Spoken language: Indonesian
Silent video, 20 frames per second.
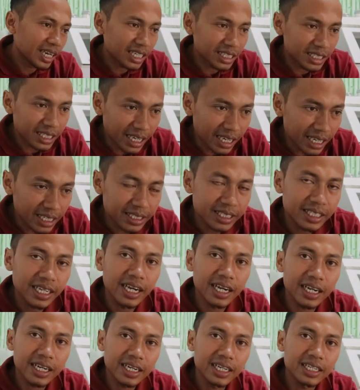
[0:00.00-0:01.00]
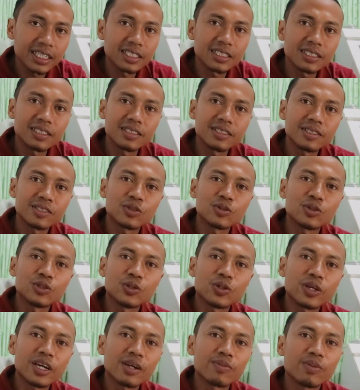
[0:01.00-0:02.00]
jelasnya saya akan
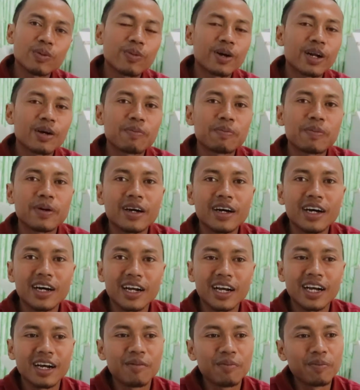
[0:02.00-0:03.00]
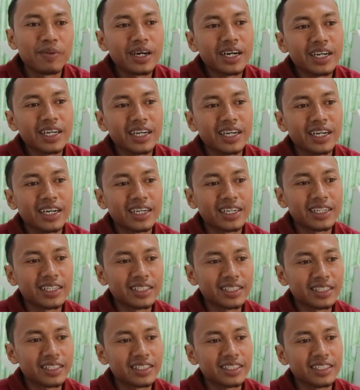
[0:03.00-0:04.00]
tunjukkan beberapa gambar yang
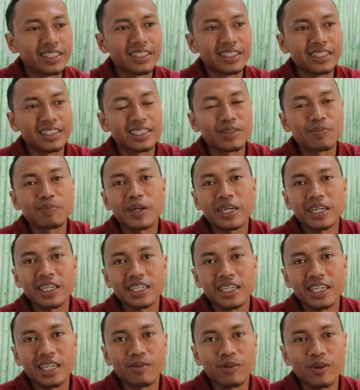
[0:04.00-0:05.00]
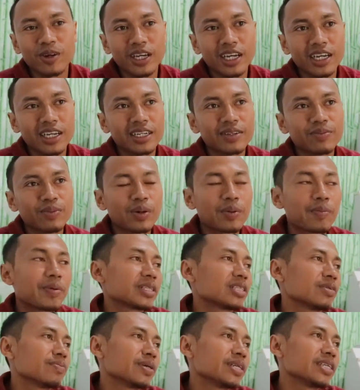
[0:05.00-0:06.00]
Eh, sempat dikirim oleh
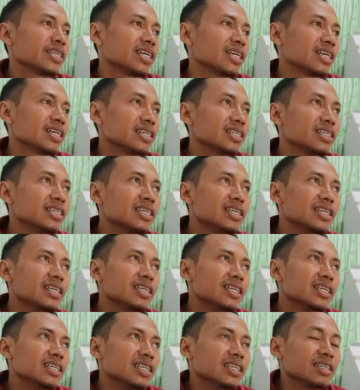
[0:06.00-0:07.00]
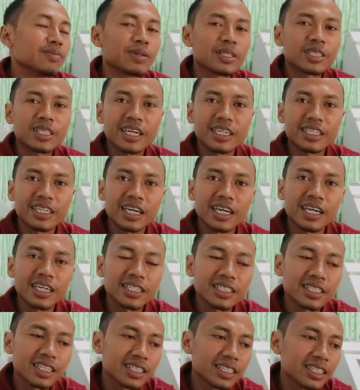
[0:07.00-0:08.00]
beberapa teman yang uh,
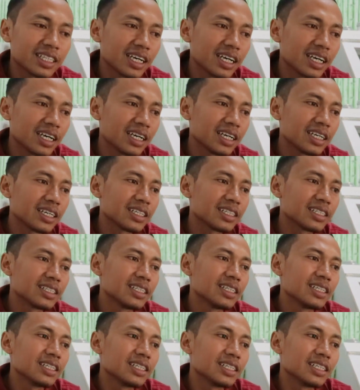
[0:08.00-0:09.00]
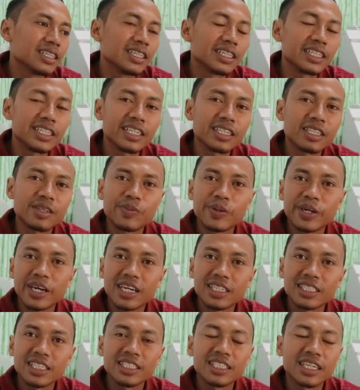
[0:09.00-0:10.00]
bertanya tentang uh,
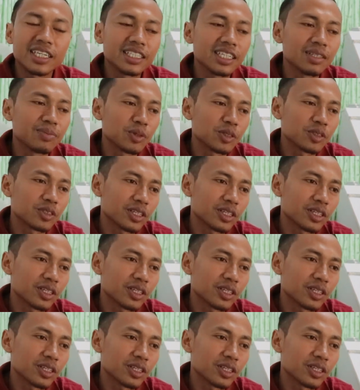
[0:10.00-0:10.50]
identifikasi dari jamur